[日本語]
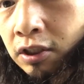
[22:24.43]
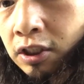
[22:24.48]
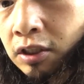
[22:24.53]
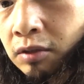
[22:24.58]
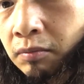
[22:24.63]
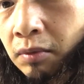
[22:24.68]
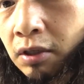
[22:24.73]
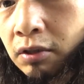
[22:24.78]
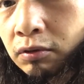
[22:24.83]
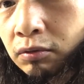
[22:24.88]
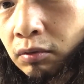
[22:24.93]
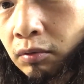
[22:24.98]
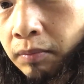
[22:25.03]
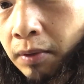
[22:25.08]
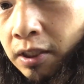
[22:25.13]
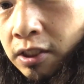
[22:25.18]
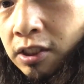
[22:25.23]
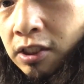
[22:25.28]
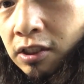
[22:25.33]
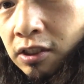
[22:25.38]
閉めると
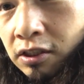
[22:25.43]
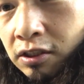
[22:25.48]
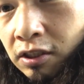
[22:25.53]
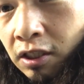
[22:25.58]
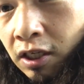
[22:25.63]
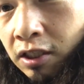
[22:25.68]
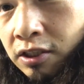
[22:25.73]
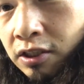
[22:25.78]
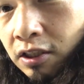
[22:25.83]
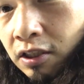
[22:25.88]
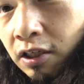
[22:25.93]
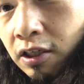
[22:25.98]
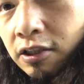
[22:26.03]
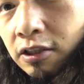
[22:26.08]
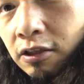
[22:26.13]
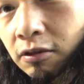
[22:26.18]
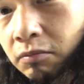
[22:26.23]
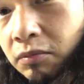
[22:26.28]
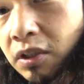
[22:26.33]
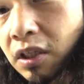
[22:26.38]
バチンって弾かれ
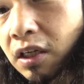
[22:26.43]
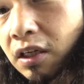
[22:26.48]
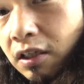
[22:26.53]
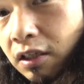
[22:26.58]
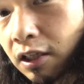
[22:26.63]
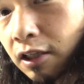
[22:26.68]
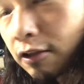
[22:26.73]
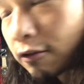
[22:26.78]
ちゃうみたいな、